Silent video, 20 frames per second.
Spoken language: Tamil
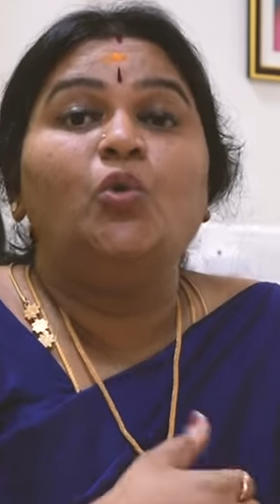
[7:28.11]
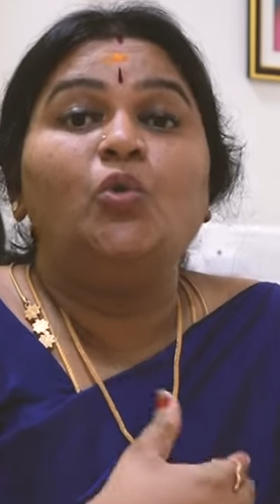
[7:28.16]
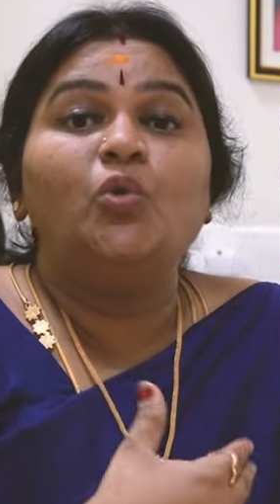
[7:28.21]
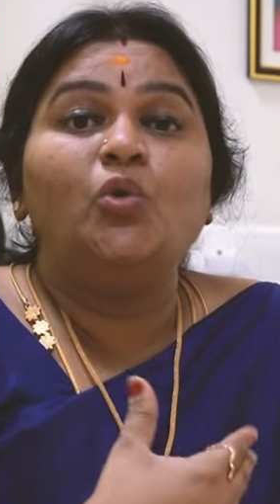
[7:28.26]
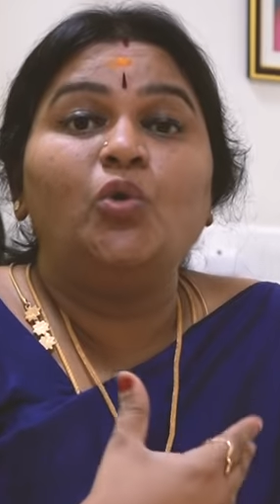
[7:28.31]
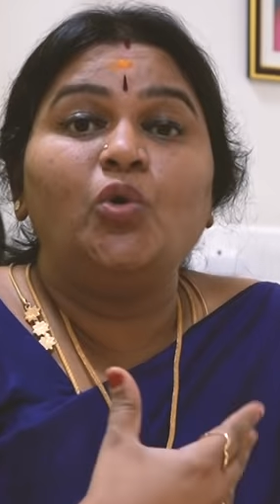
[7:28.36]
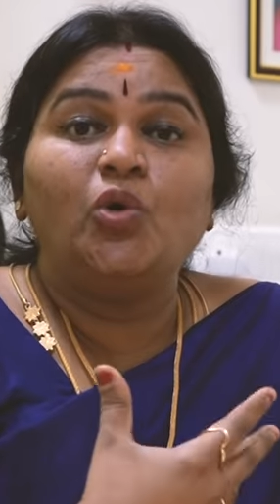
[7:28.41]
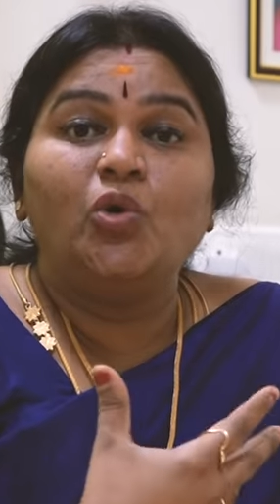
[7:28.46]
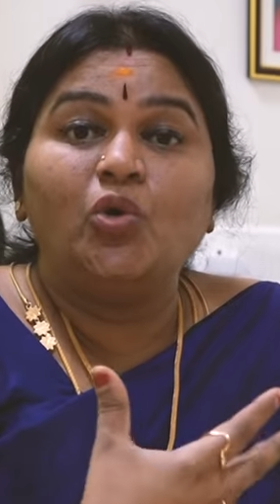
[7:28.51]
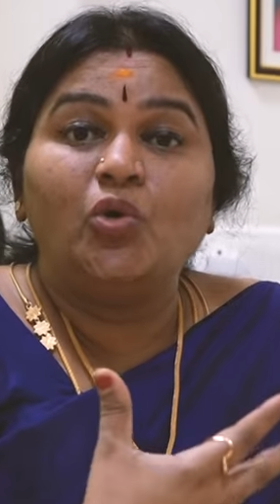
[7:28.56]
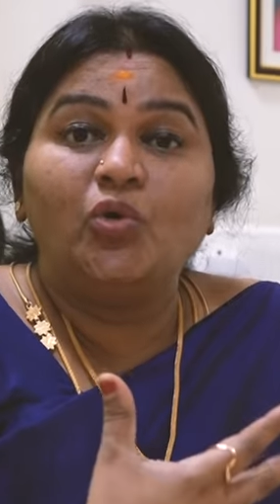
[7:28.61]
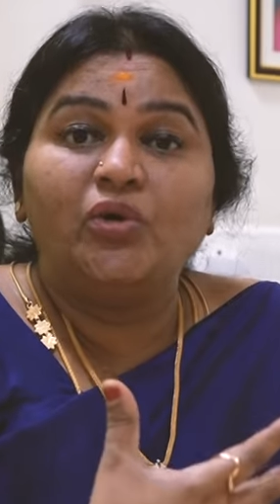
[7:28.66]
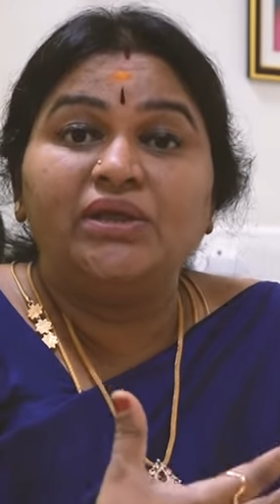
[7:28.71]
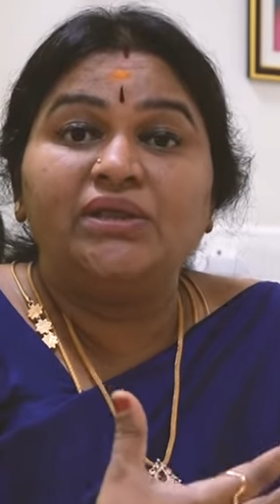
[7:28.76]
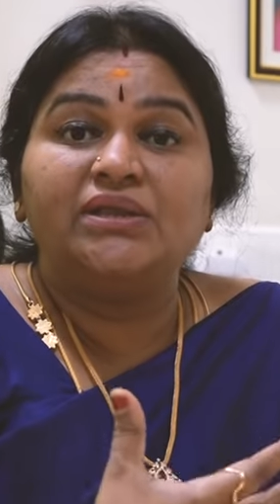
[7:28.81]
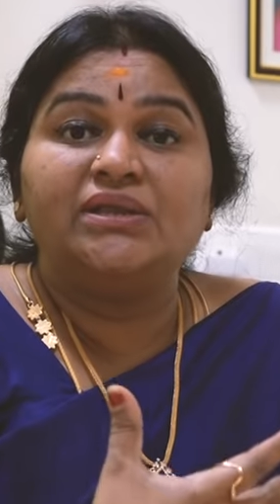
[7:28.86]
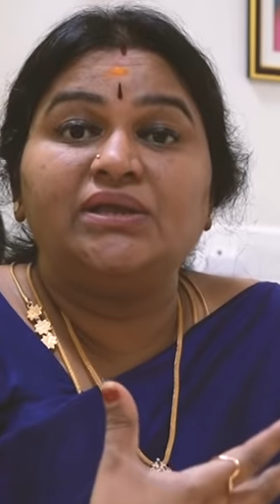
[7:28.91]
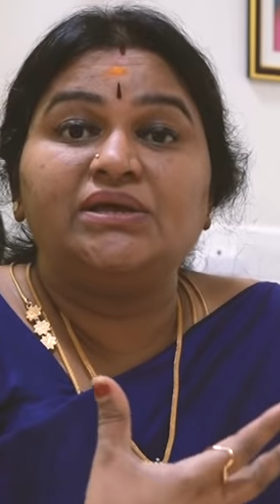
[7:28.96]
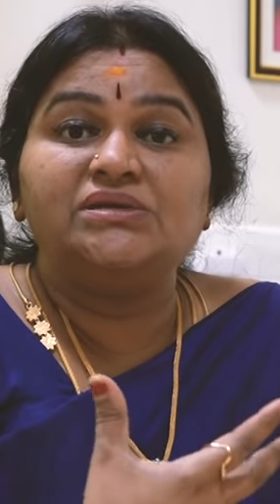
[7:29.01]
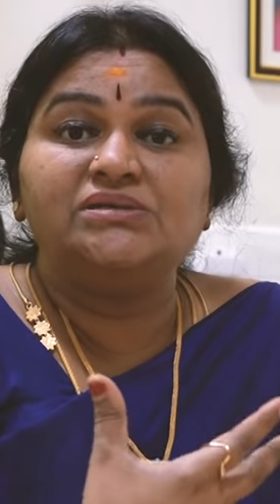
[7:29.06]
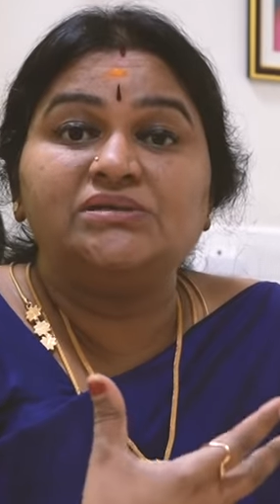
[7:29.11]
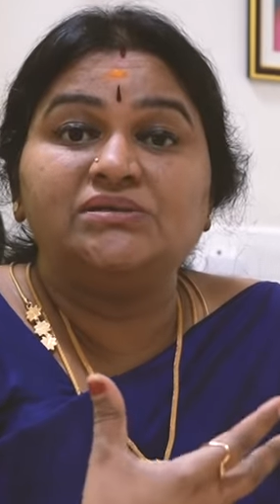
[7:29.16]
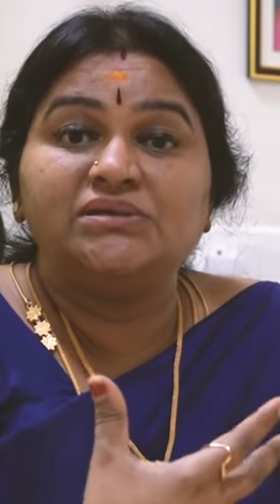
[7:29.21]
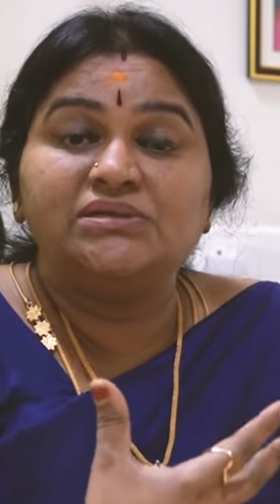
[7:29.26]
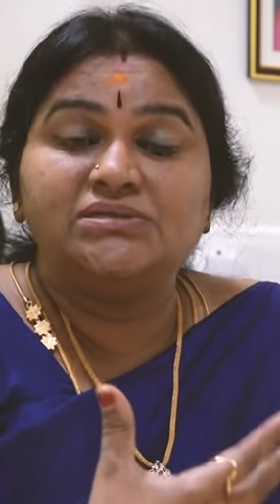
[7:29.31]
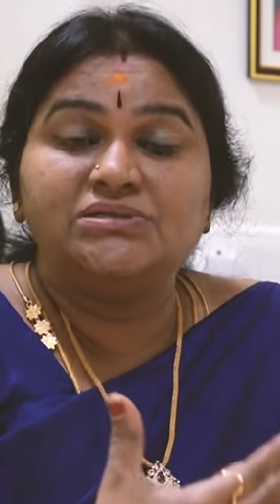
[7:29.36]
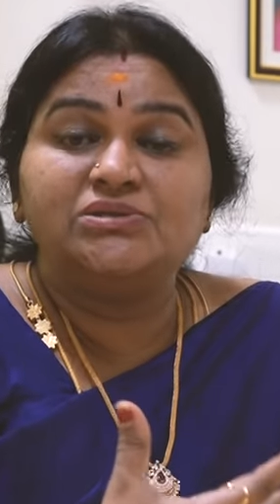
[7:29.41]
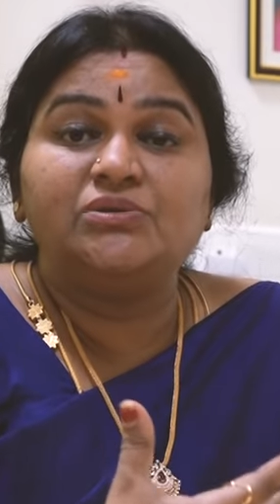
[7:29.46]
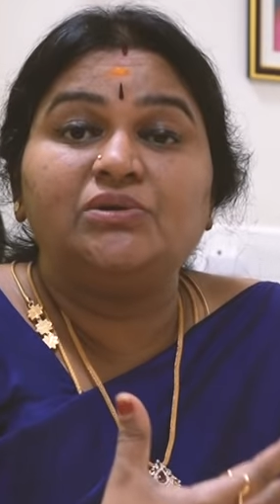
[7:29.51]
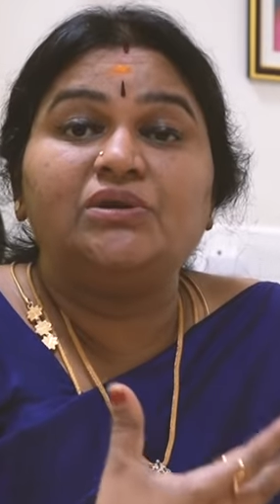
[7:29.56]
உங்களோட த
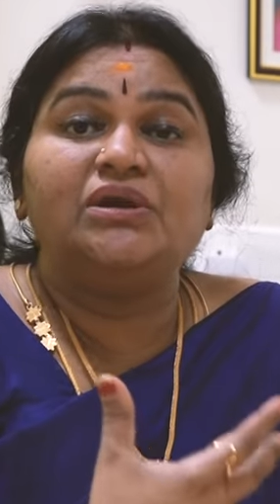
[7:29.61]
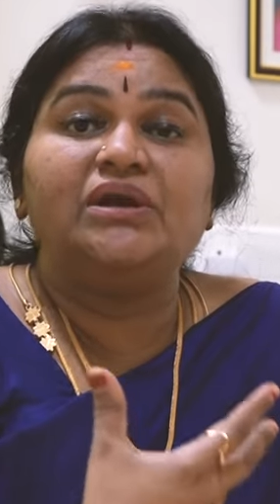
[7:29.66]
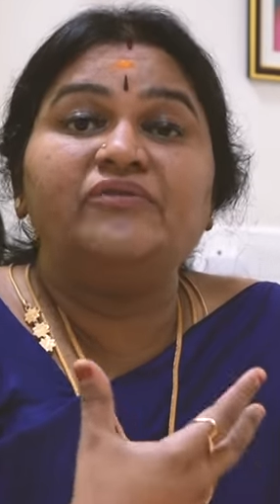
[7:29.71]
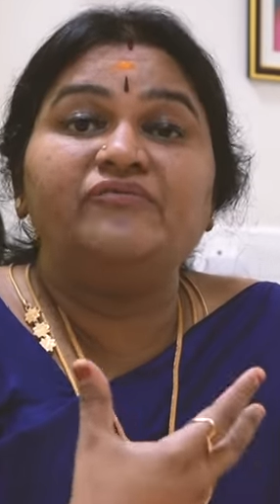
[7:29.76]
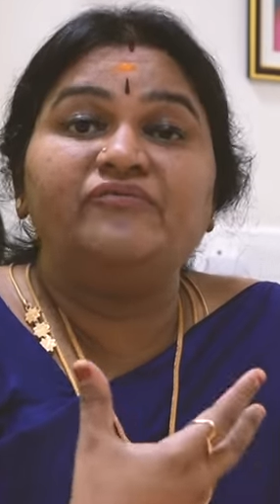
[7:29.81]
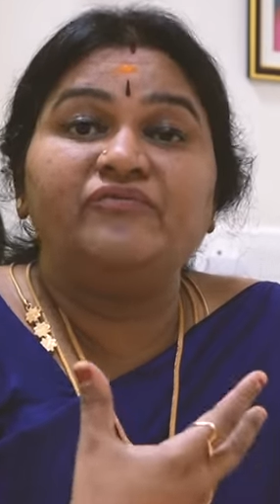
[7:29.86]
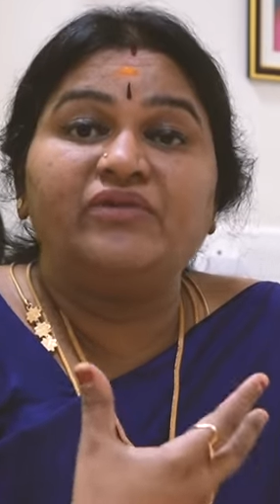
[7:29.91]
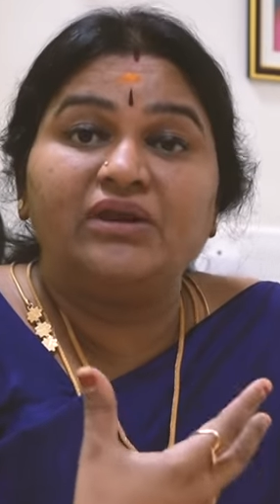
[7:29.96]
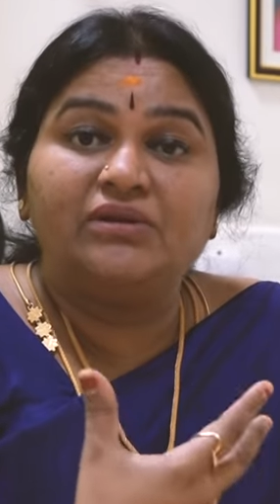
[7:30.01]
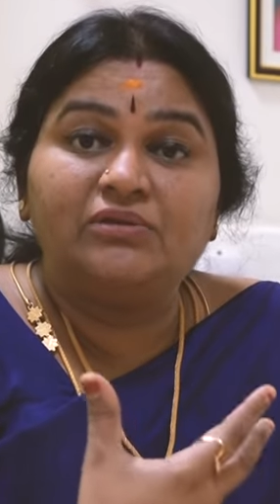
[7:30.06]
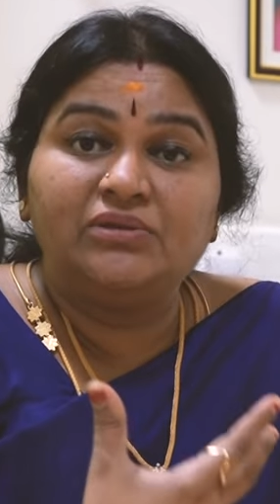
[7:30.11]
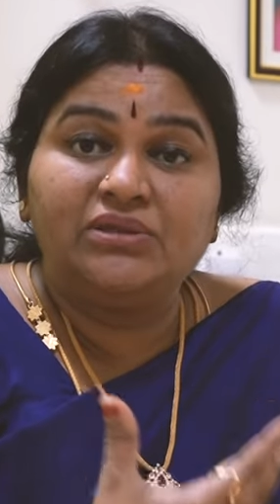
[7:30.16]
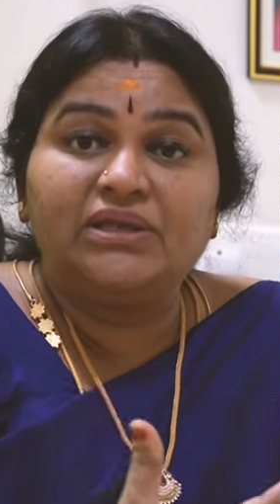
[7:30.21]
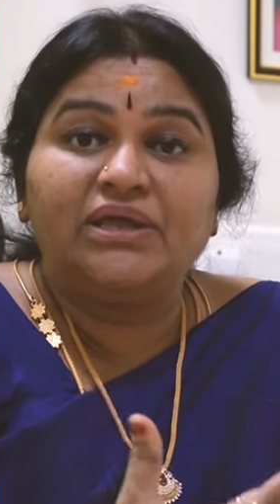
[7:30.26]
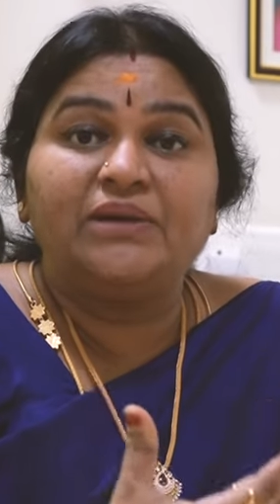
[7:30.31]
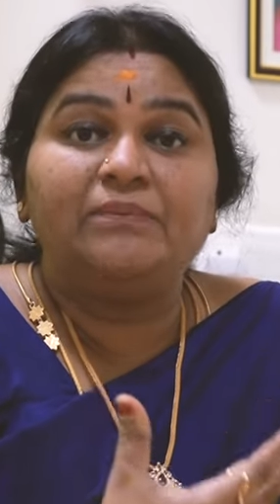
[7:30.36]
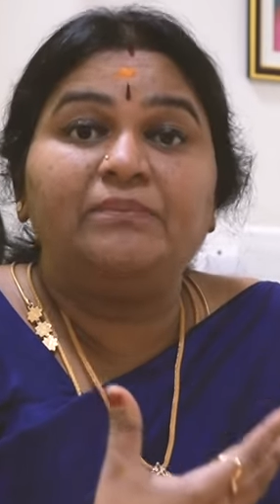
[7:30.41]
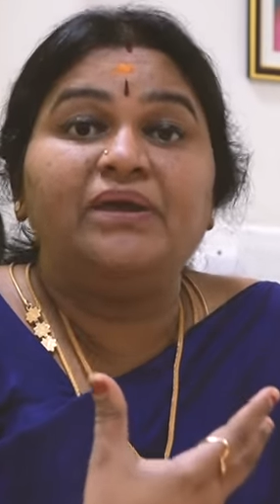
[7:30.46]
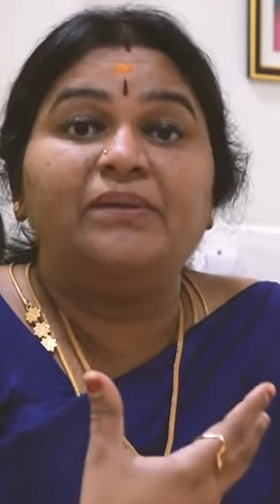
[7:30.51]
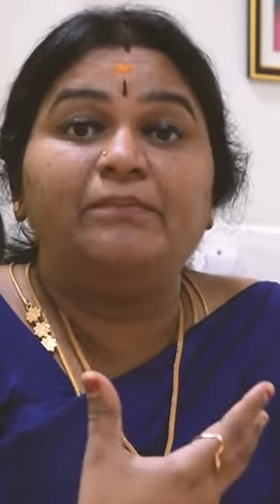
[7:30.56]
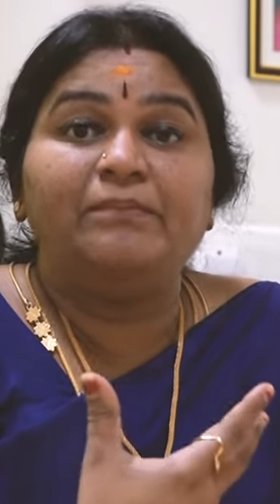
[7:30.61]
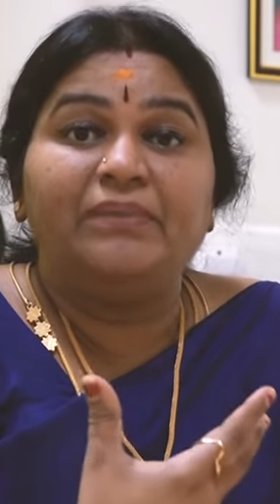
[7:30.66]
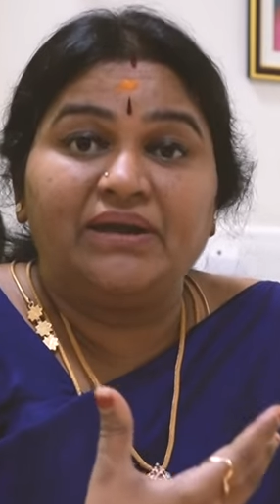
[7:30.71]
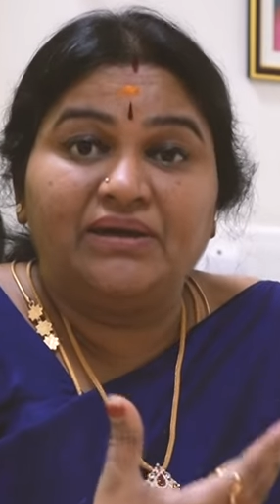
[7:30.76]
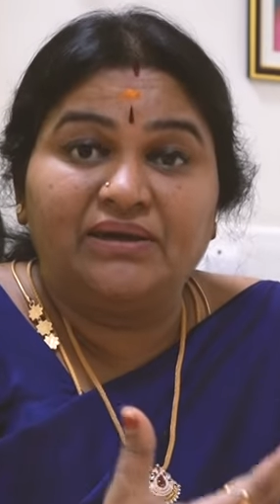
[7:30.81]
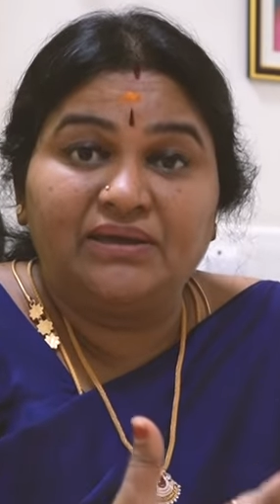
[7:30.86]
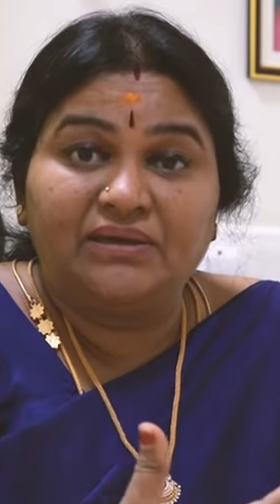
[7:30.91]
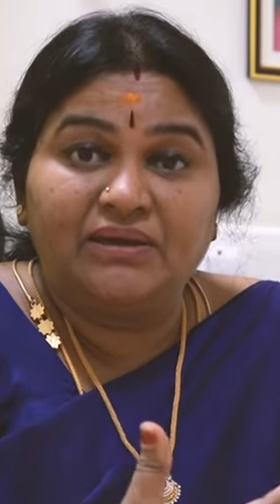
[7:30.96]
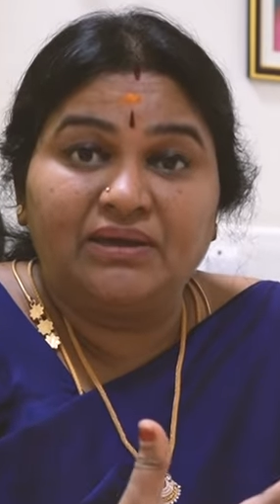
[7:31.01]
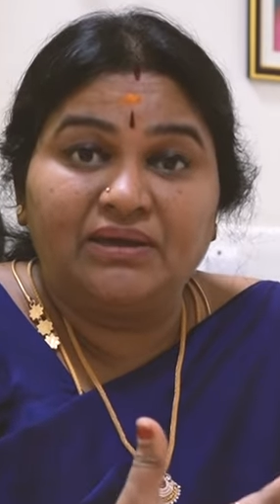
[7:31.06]
திசுக்களின் வலுத்தன்மை
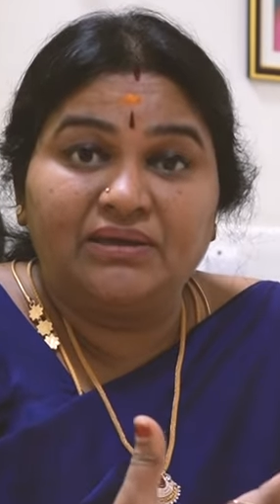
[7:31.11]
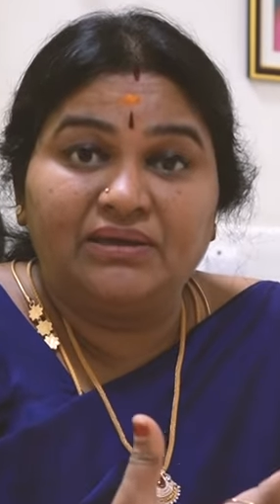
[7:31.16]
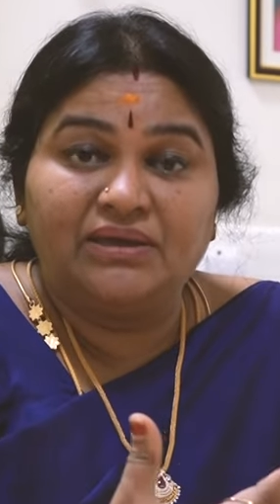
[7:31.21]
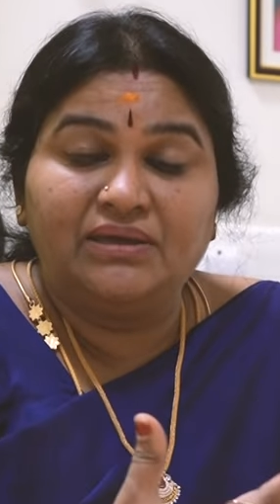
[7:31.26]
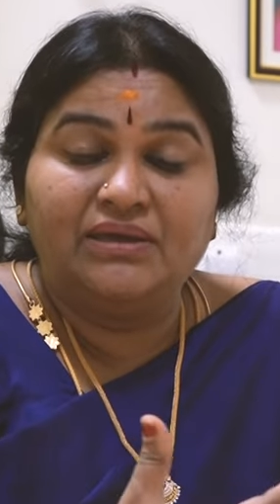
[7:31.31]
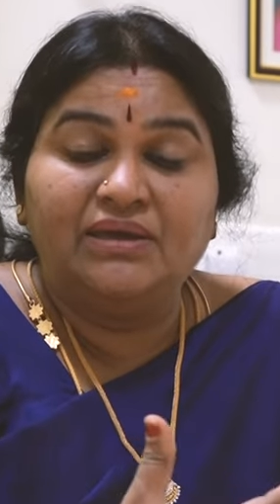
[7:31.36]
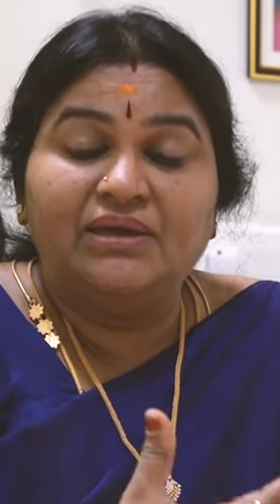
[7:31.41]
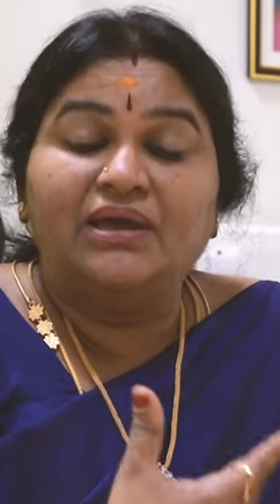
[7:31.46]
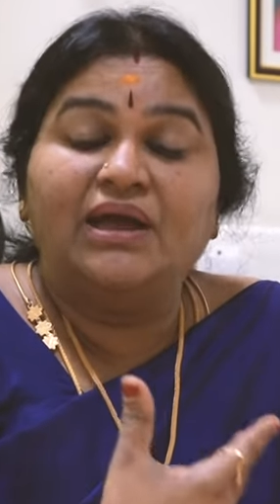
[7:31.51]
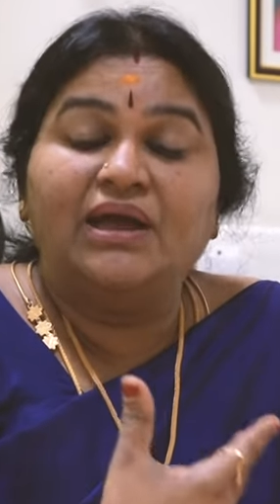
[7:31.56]
பெட்டர் ஆகி